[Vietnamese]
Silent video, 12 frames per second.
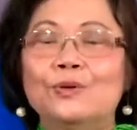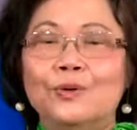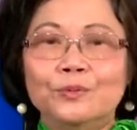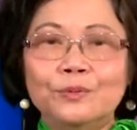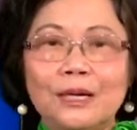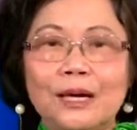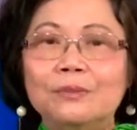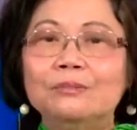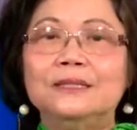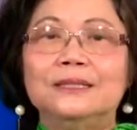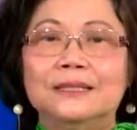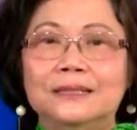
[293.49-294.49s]
cũng
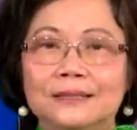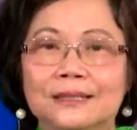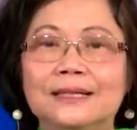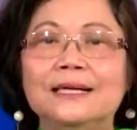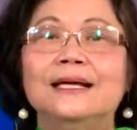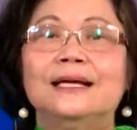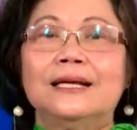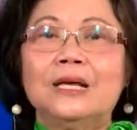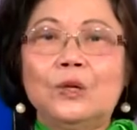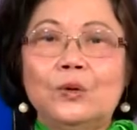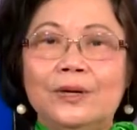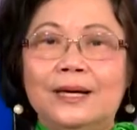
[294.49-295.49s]
không được hưởng cái
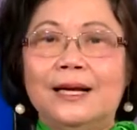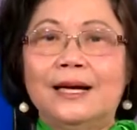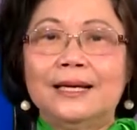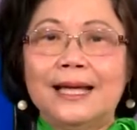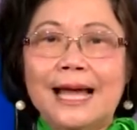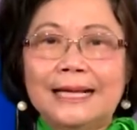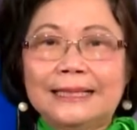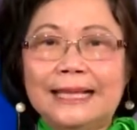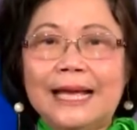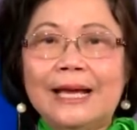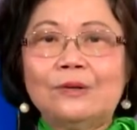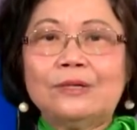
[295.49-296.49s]
quyền lợi ăn
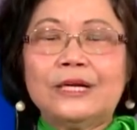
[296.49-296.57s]
theo